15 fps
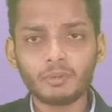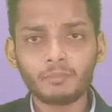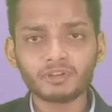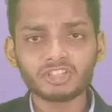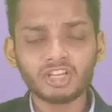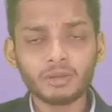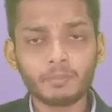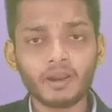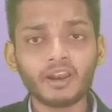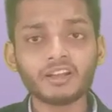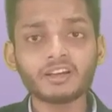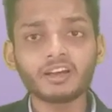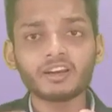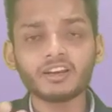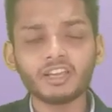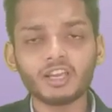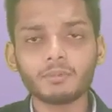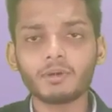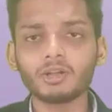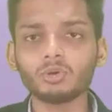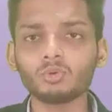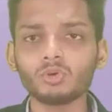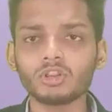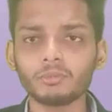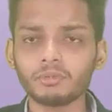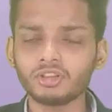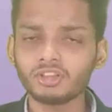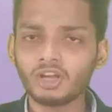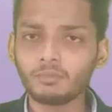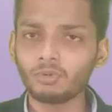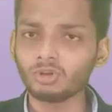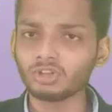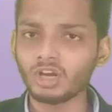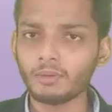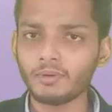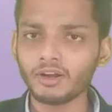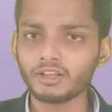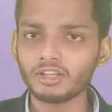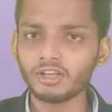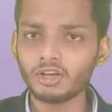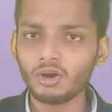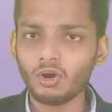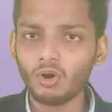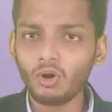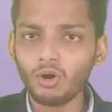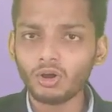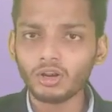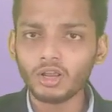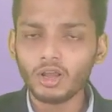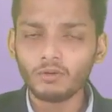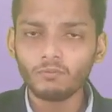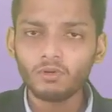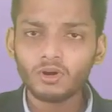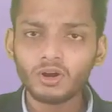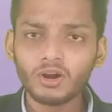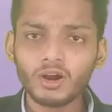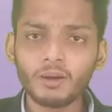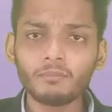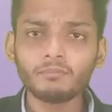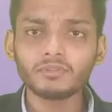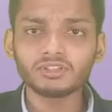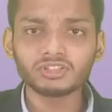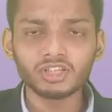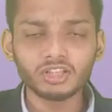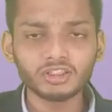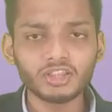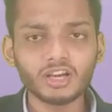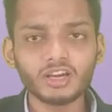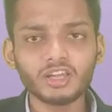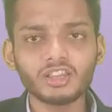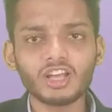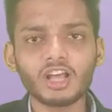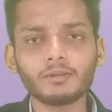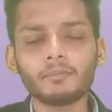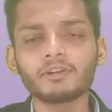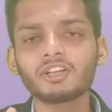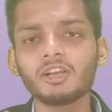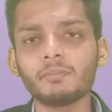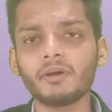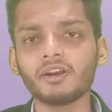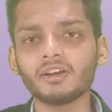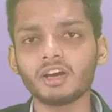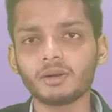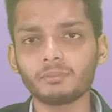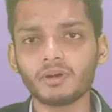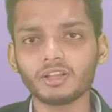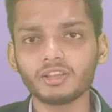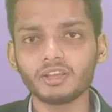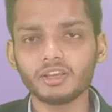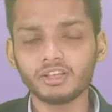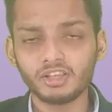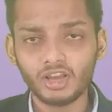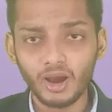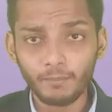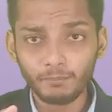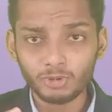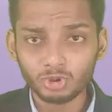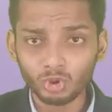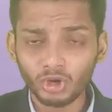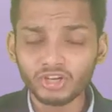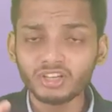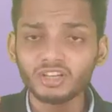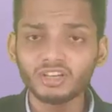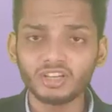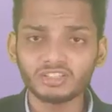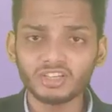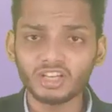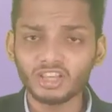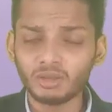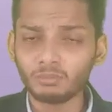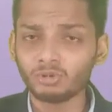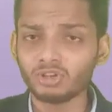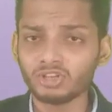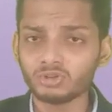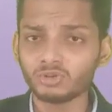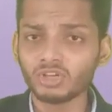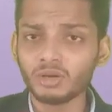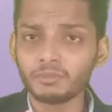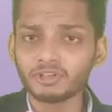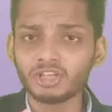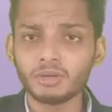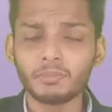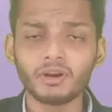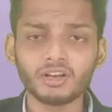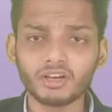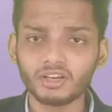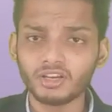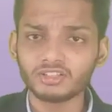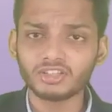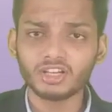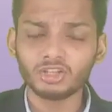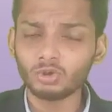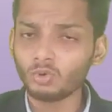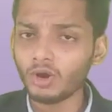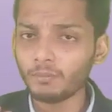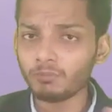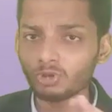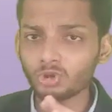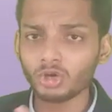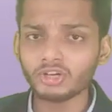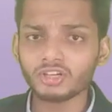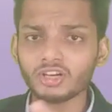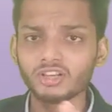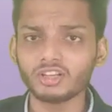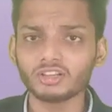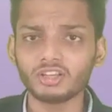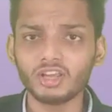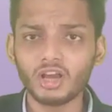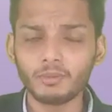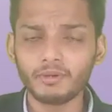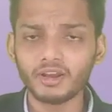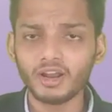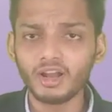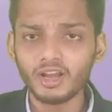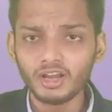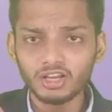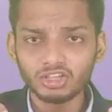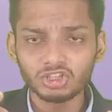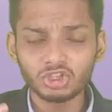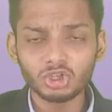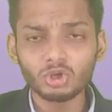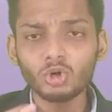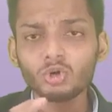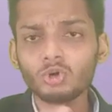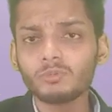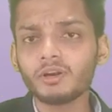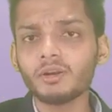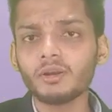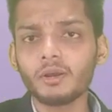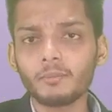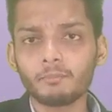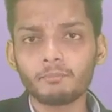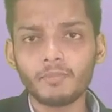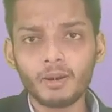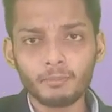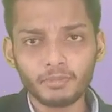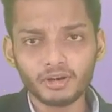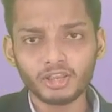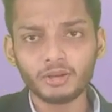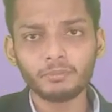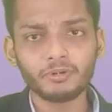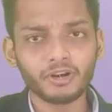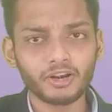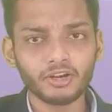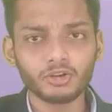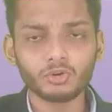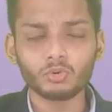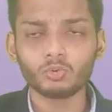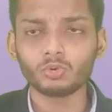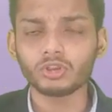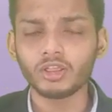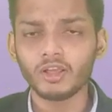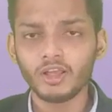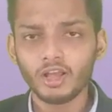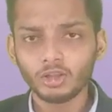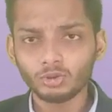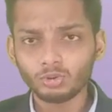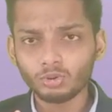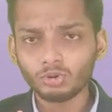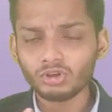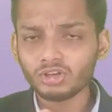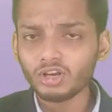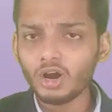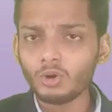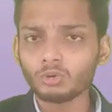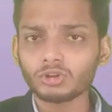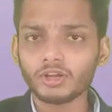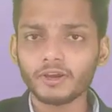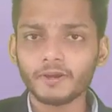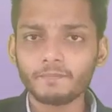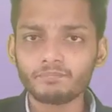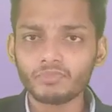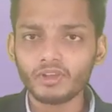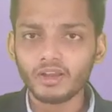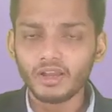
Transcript: में मछली पालन करने के बाद उनको समस्याएं बहुत कम आती हैं और वो कम चिंता के साथ मछली पालन कर पाते हैं यदि आप भी ज्वाइन करना चाहते हैं मुझसे जुड़ के मछली पालन करना चाहते हैं तो आप भी ज्वाइन कर सकते हैं हमारा जीरो टू वन मेंबरशिप ट्रेनिंग कोर्स तो दोस्तों क्या होता है